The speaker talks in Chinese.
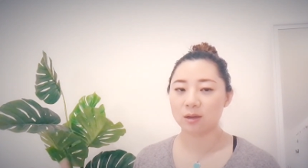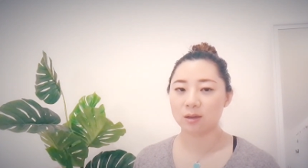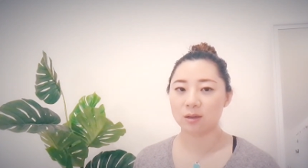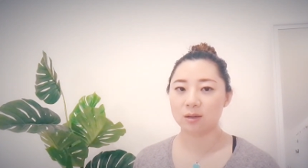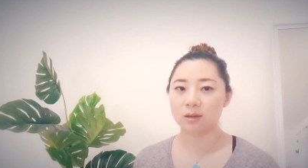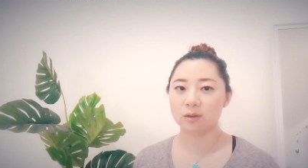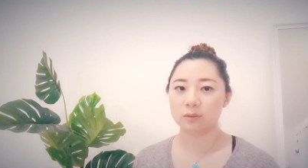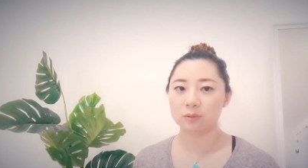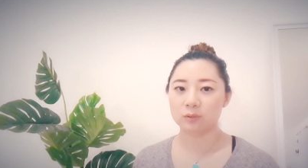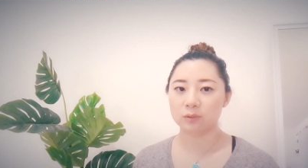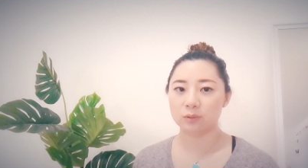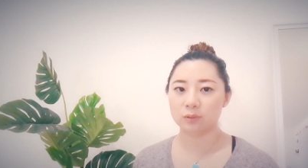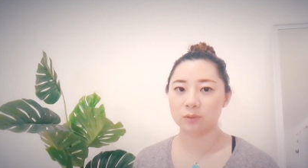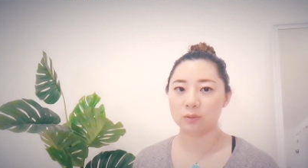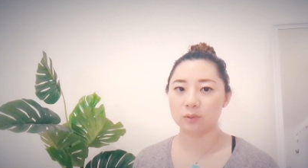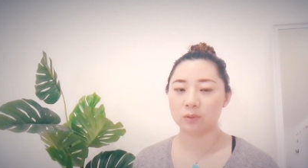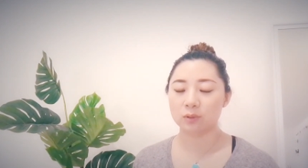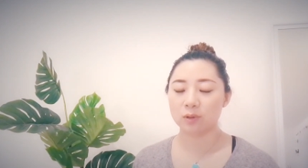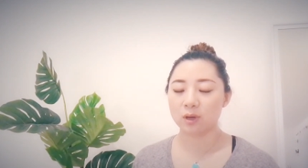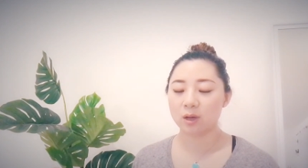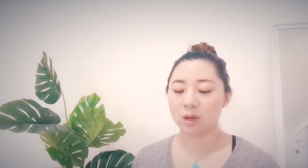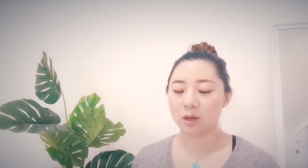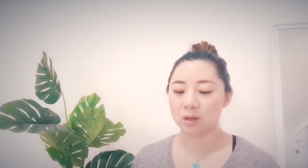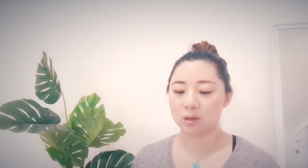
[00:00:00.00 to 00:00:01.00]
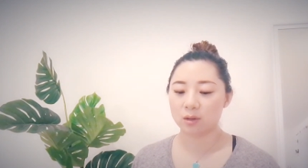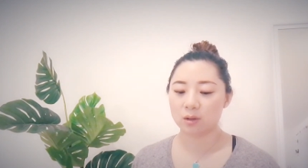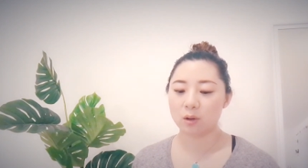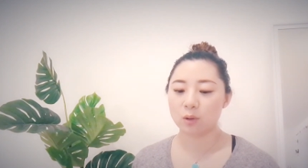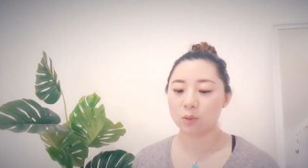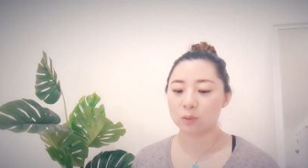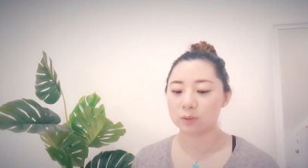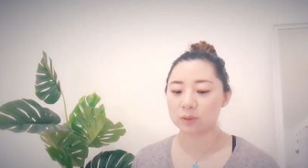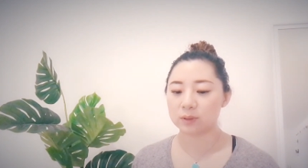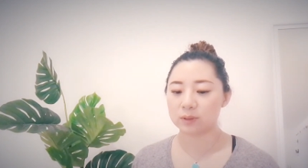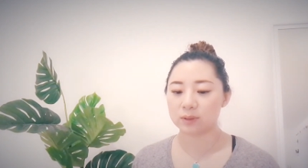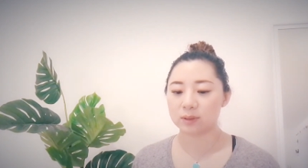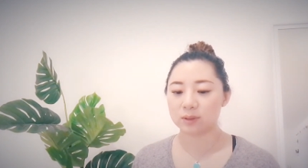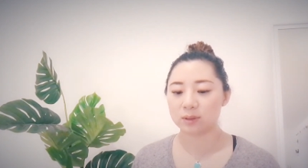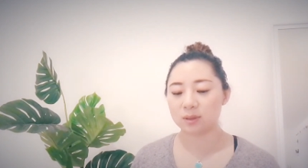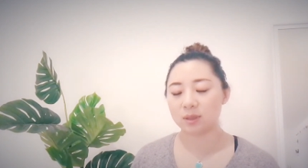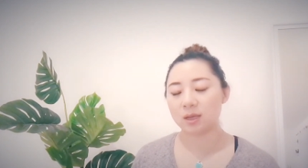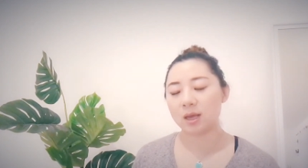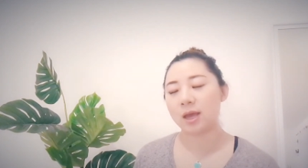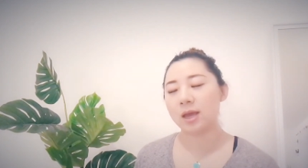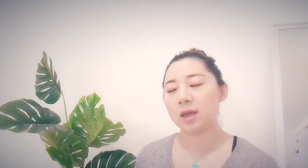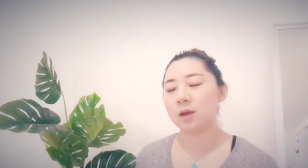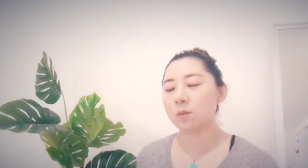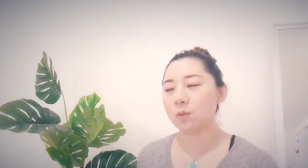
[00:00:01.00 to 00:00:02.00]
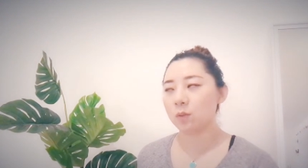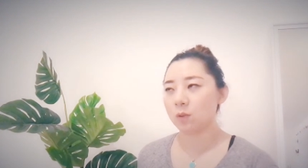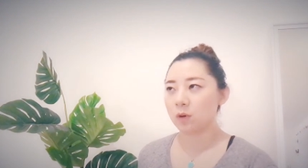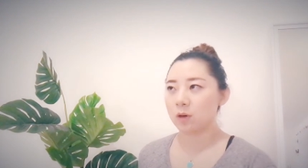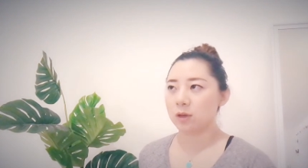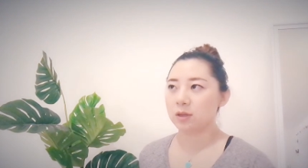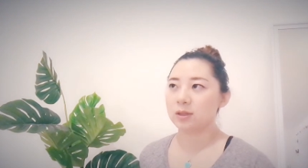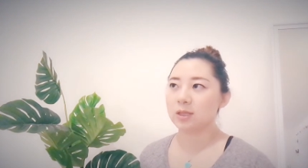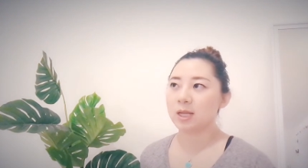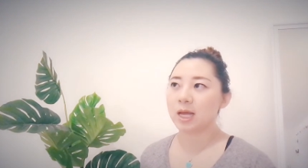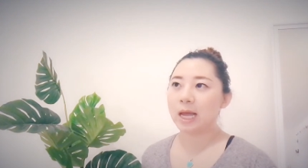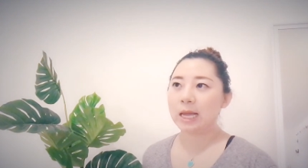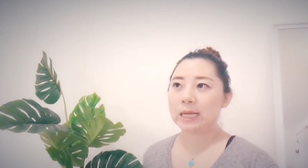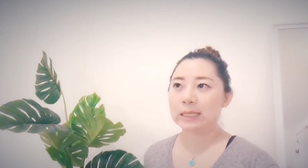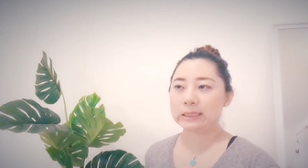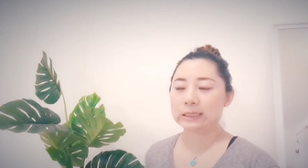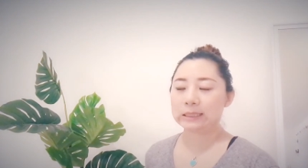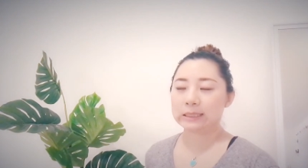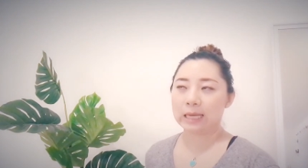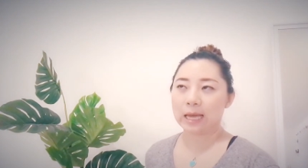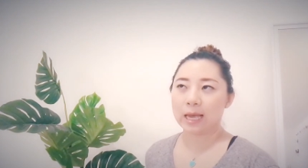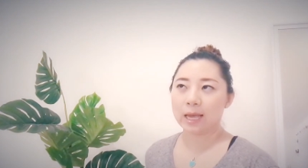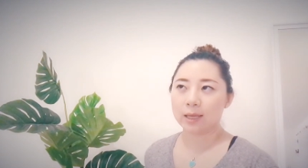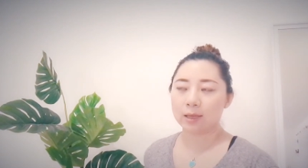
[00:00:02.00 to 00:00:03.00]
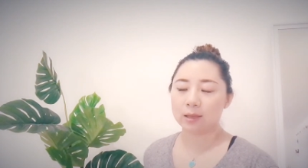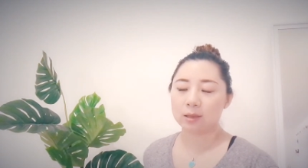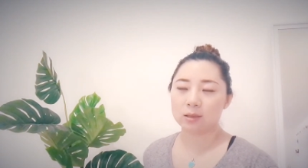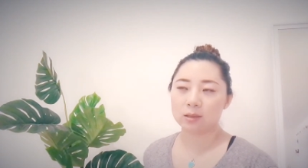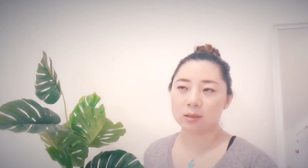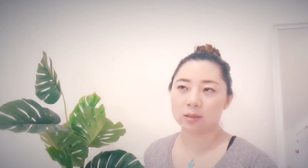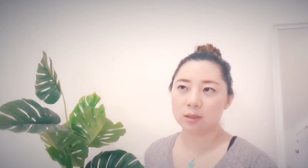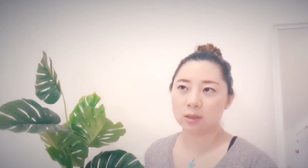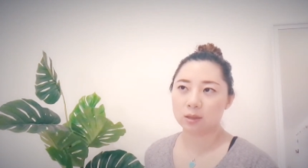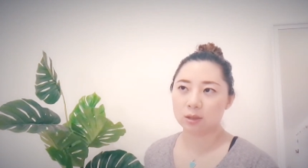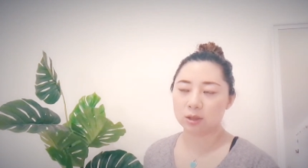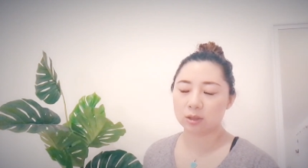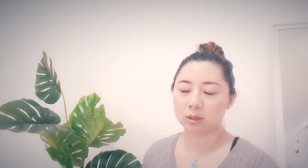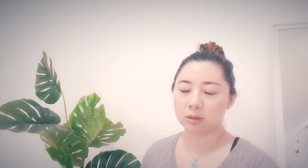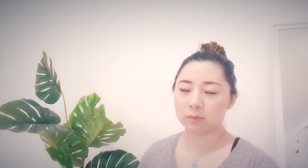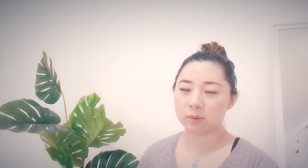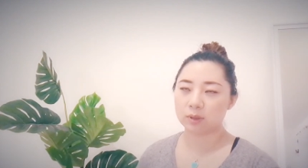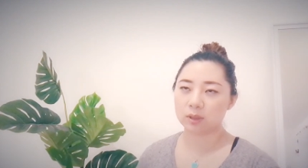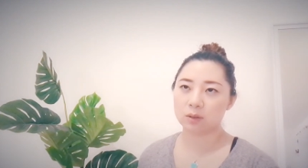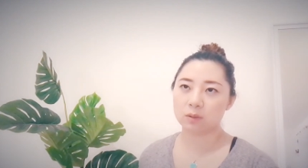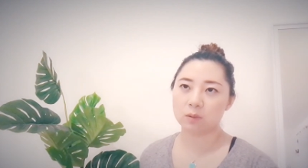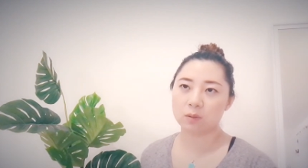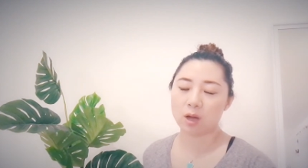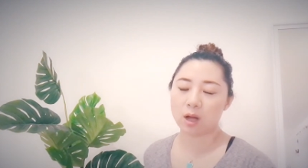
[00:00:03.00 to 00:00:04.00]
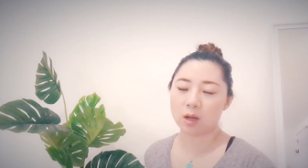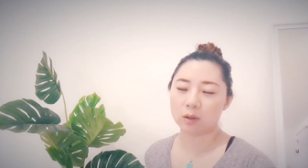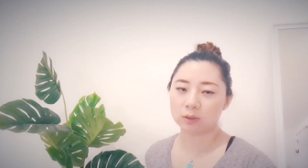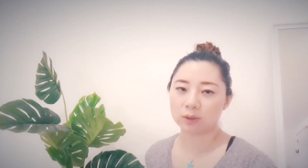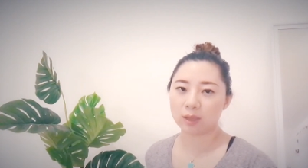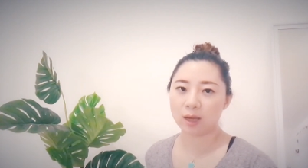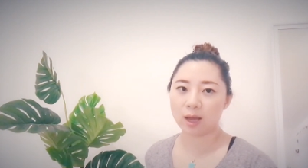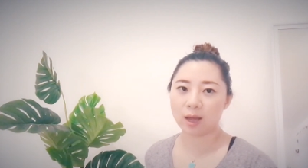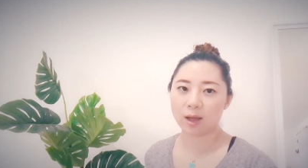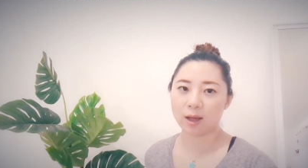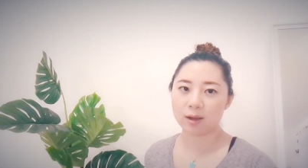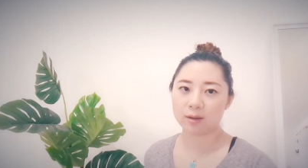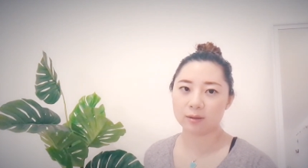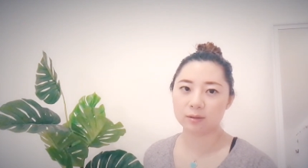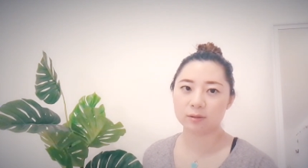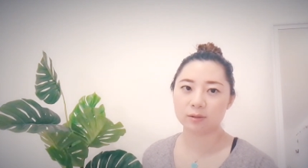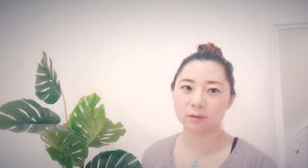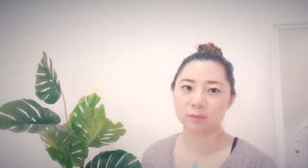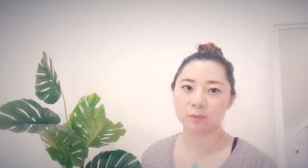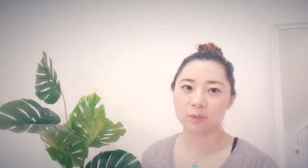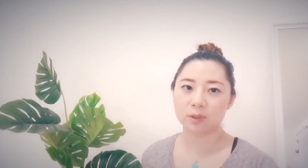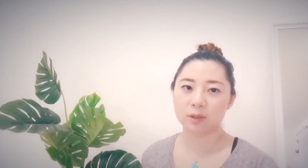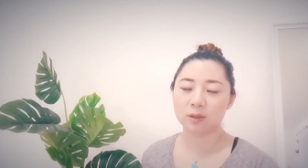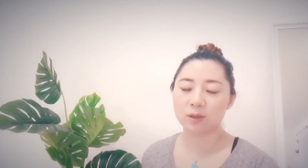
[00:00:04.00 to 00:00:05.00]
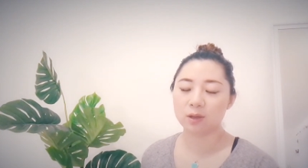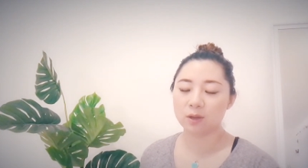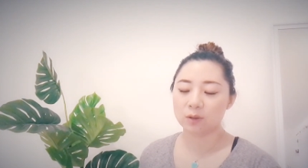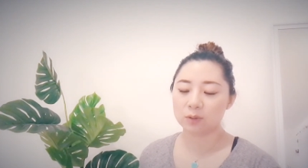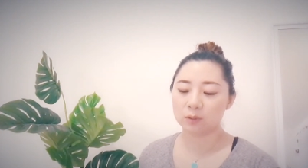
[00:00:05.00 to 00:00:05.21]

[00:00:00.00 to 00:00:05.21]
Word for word: 可以去构思，哎，我那下一个视频我要谈什么。